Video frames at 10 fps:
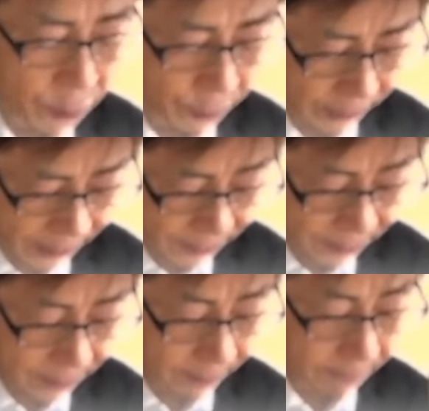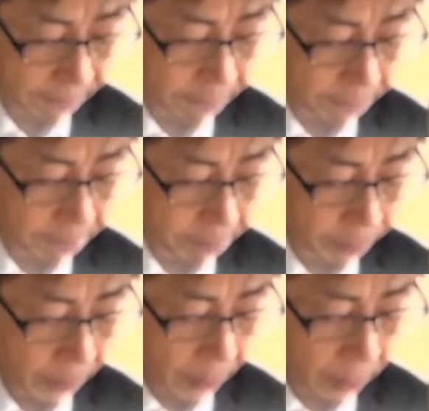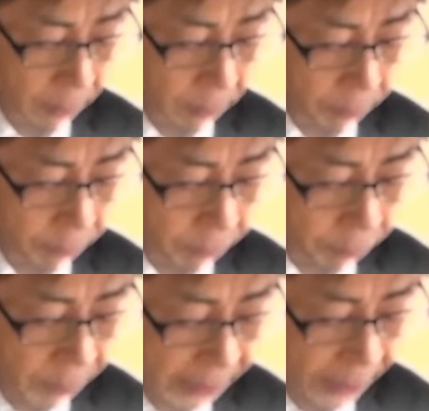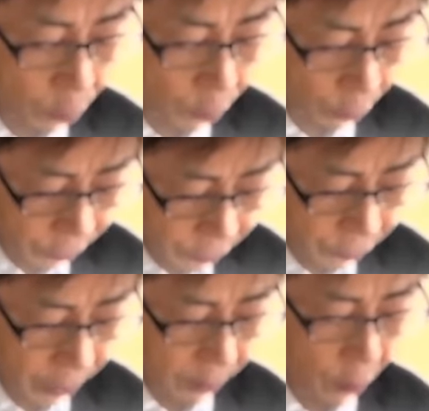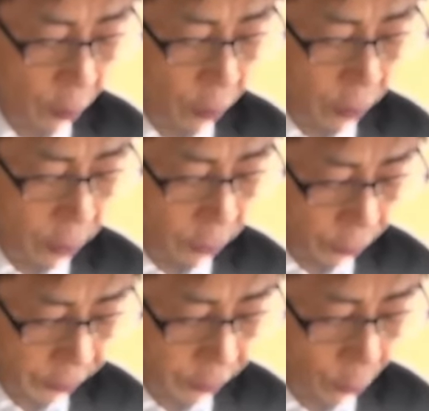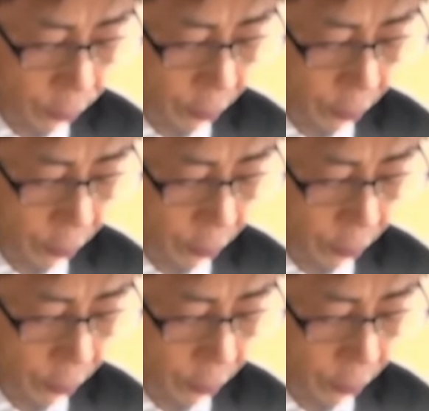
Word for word: を戻しただけで先方が素直に納得してくれればよし